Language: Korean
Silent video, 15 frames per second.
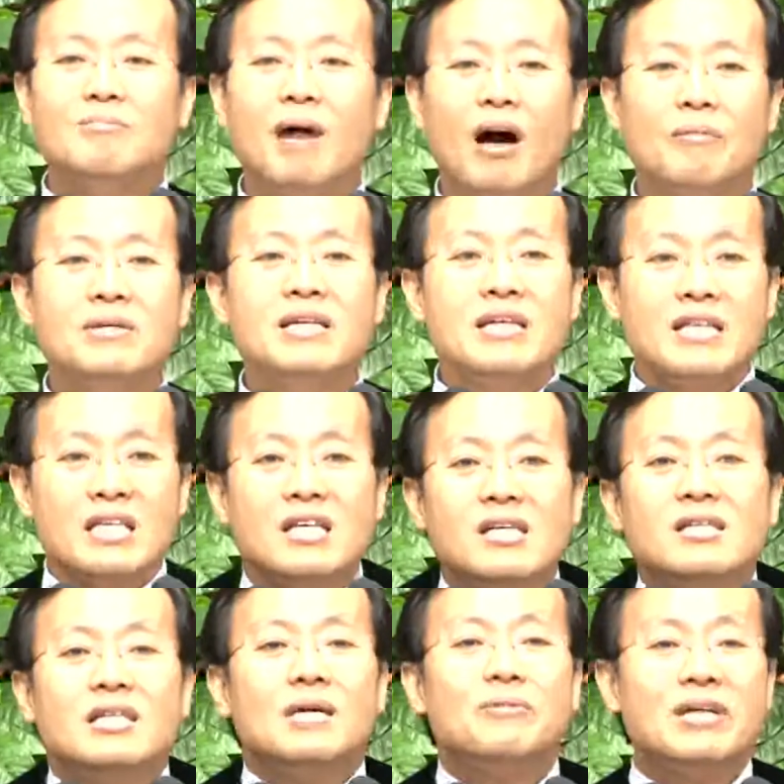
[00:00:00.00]
그 사람은 그 마음
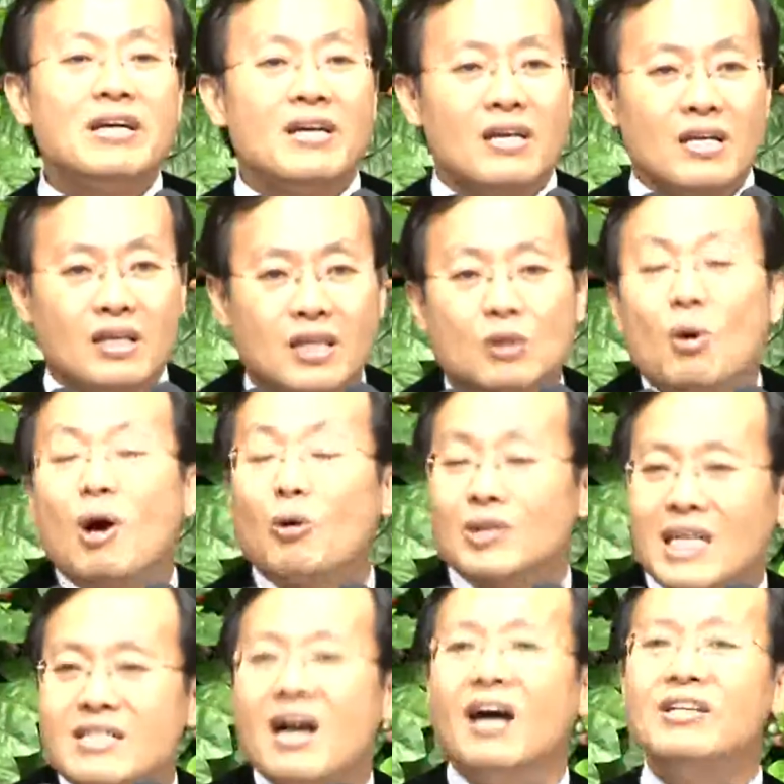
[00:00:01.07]
가운데 감사하는
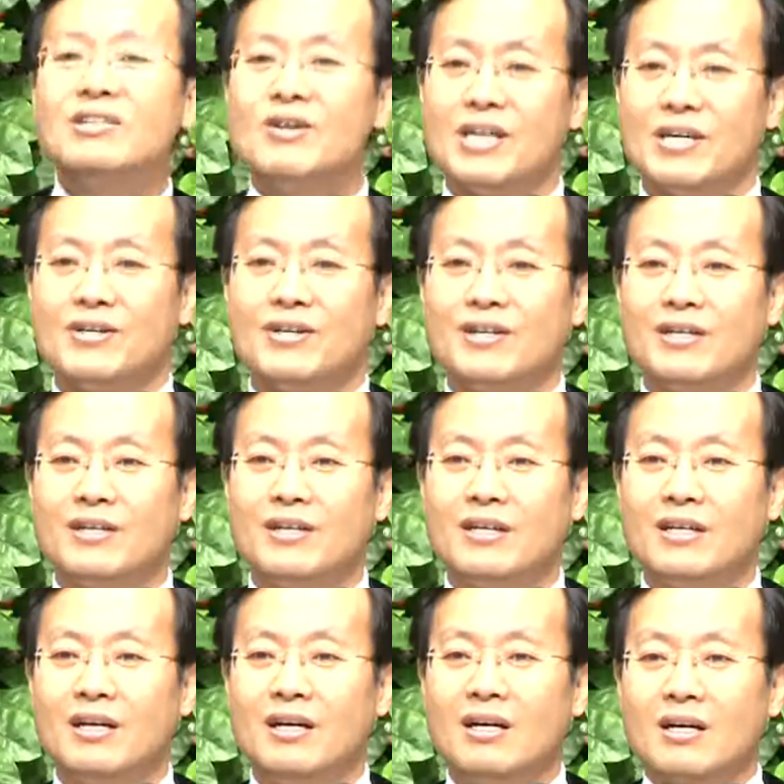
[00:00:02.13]
마음이 있기
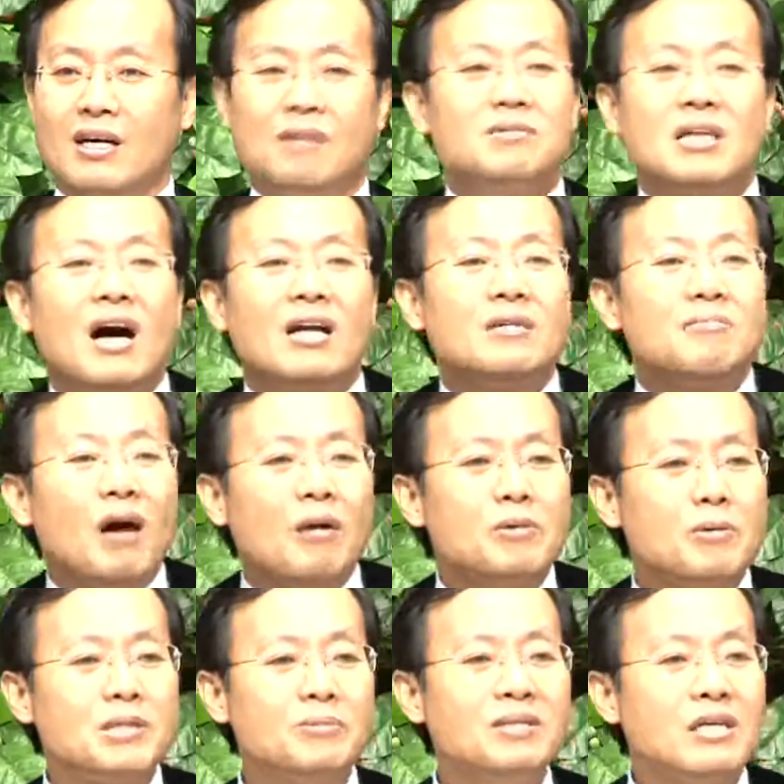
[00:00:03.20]
때문에 기도하고 찬양하는
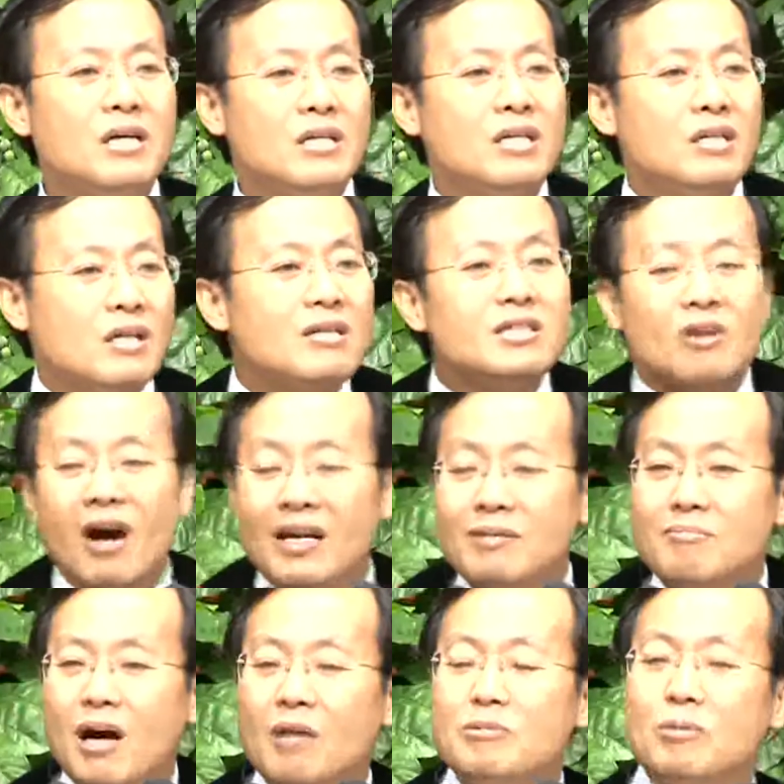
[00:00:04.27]
거예요.
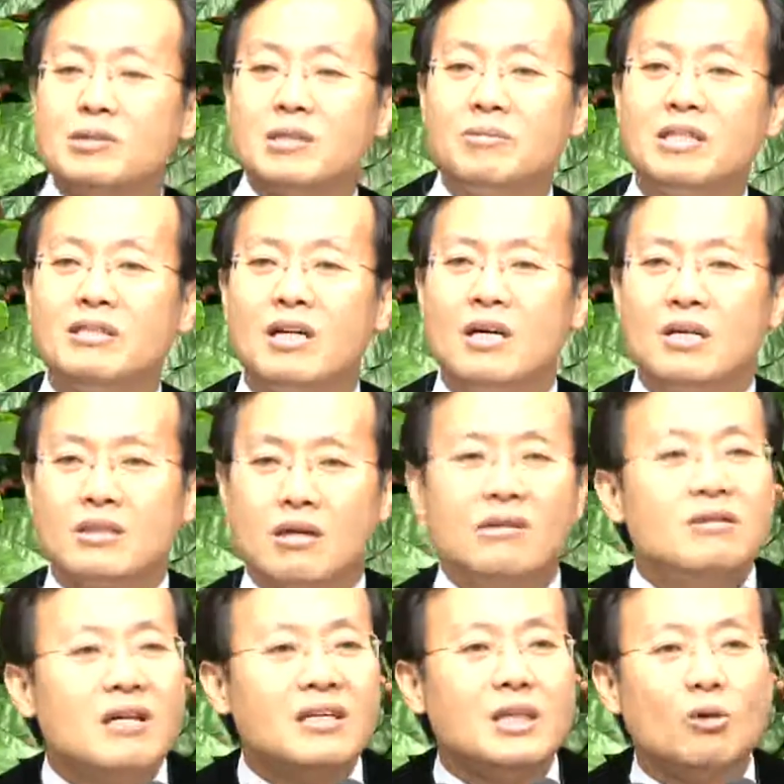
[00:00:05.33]
감사하는 마음이 없으면
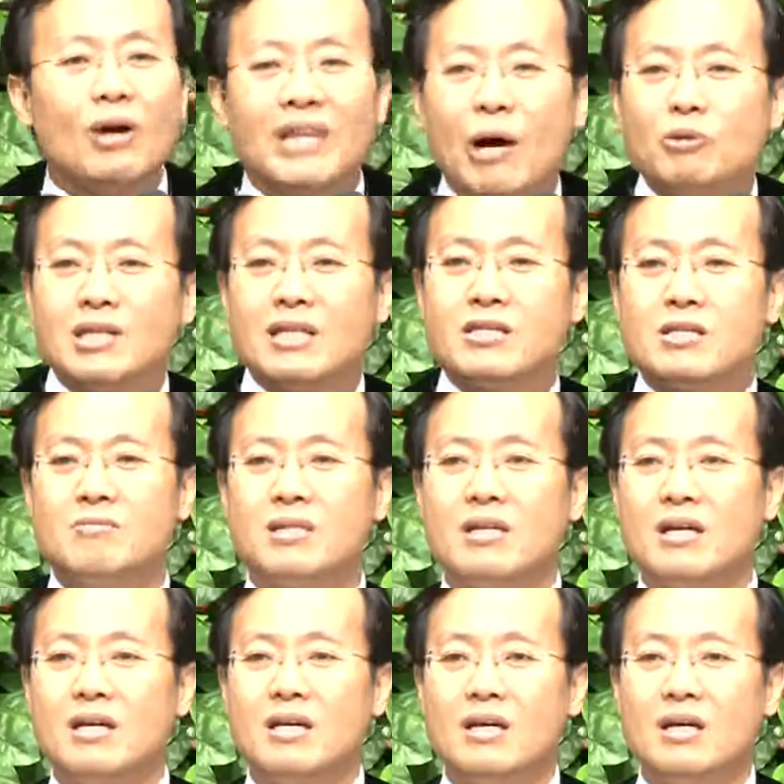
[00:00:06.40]
이 긍정하는 마음이
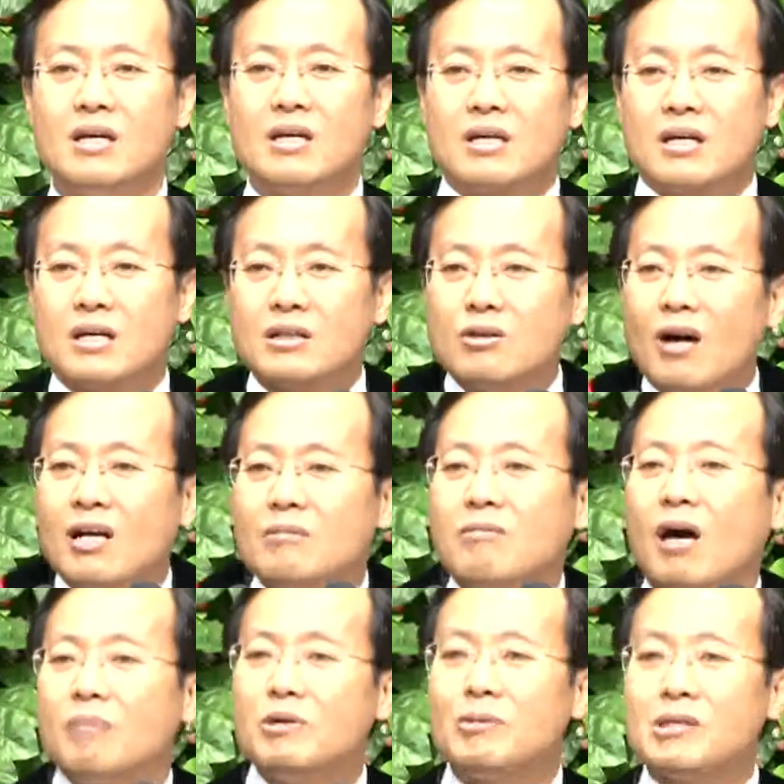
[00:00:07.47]
없으면 절대 기도가
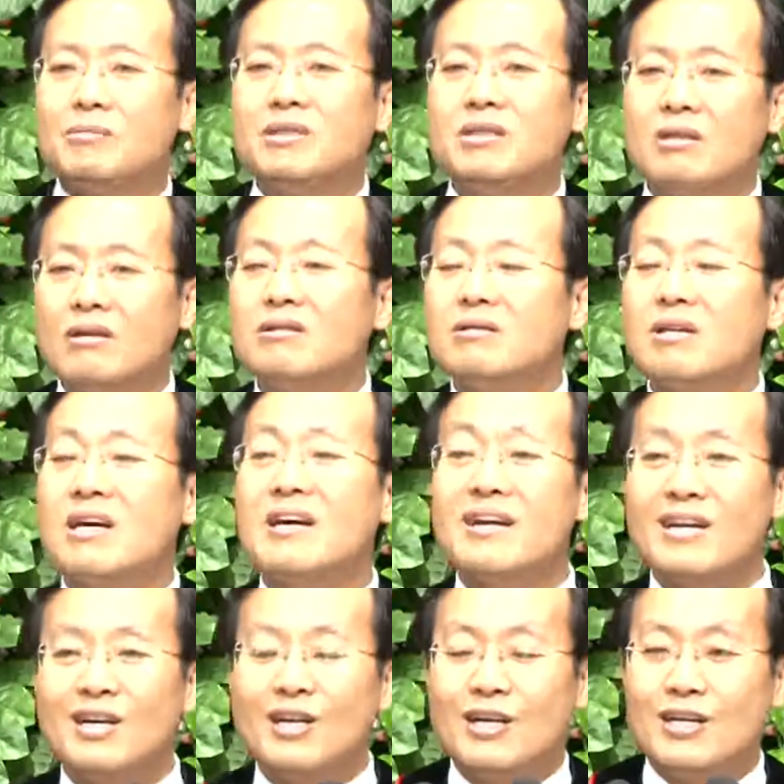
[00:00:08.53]
나오지 않습니다.
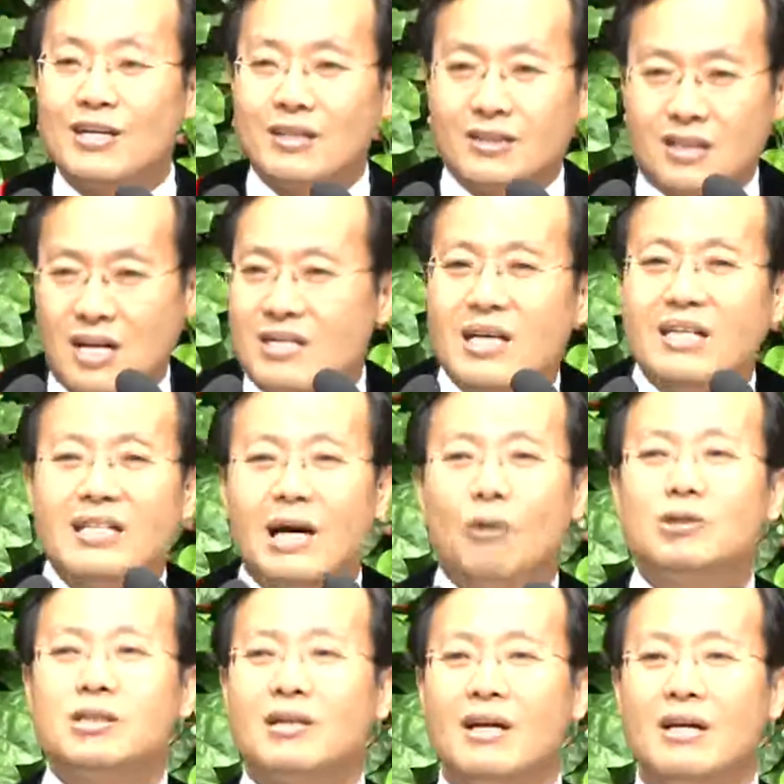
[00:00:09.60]
긍정하는 마음이
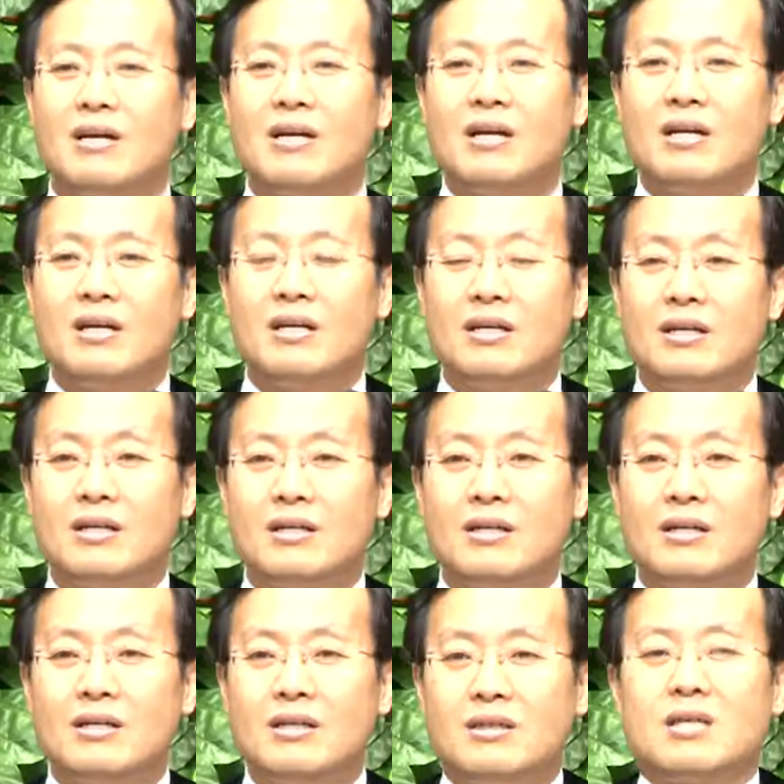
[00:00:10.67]
없으면 절대
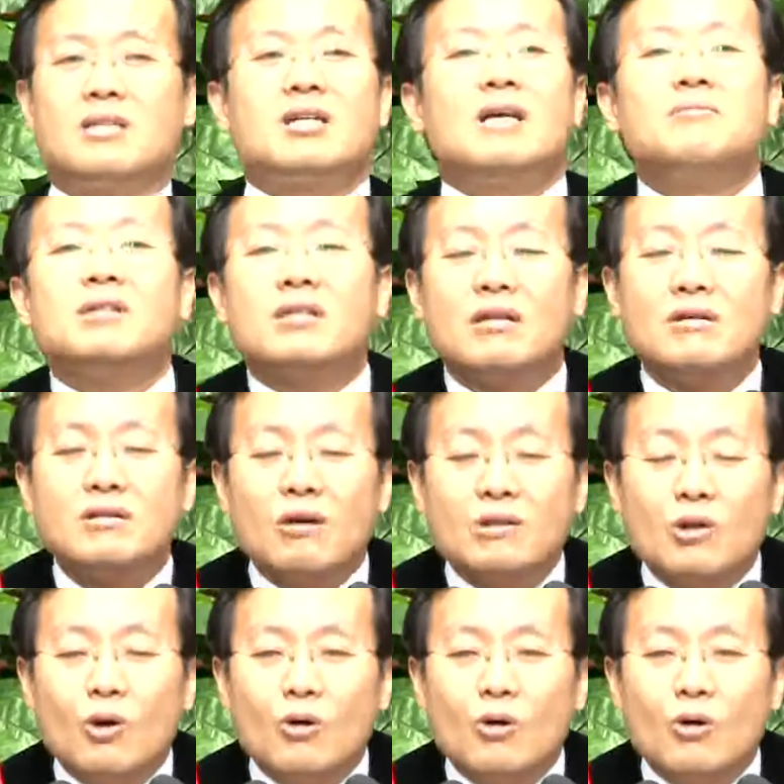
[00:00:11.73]
찬양이 나오질 않아요.